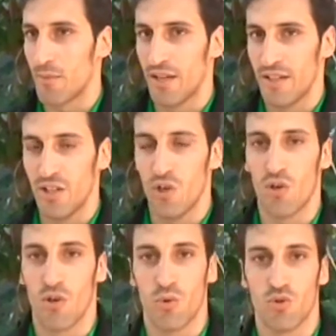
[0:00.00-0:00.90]
e
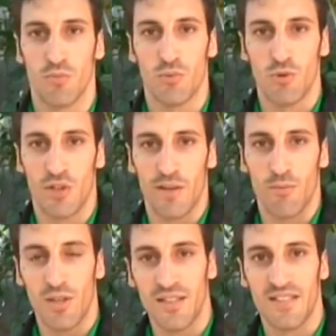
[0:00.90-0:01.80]
dico a questo punto agli
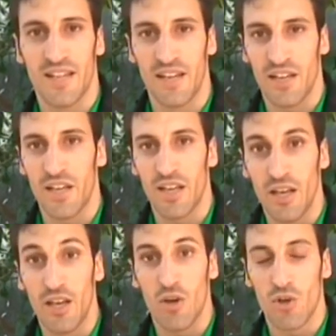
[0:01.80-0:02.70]

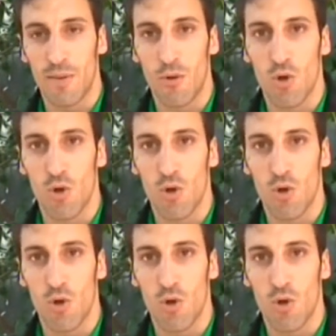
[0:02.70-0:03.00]
ambulanzieri corriamo in